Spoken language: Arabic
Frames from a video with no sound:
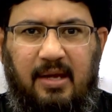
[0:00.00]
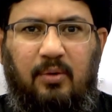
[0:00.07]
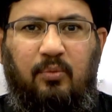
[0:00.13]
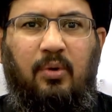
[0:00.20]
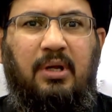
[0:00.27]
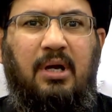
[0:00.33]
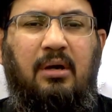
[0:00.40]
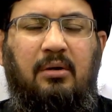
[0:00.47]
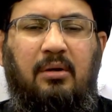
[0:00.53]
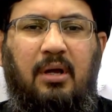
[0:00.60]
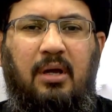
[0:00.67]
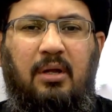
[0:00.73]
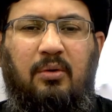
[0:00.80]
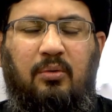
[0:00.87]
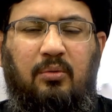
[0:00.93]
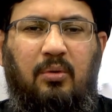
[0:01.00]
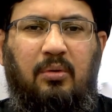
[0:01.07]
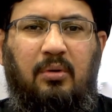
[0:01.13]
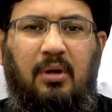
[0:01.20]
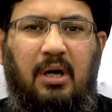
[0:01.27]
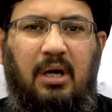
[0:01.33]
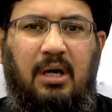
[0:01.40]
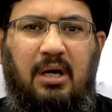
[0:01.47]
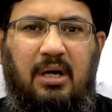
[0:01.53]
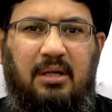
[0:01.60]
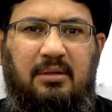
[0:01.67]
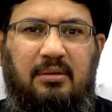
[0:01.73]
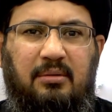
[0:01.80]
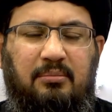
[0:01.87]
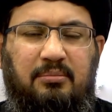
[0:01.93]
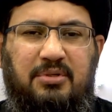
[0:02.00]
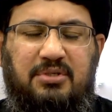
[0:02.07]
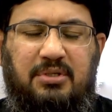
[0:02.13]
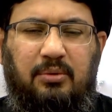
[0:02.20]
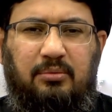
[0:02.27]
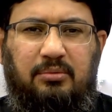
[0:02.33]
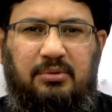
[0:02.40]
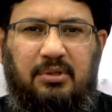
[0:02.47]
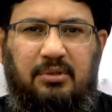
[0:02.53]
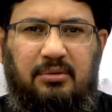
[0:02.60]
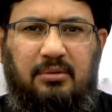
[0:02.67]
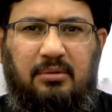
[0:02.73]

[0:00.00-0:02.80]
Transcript: ويقرأ القرآن بصوت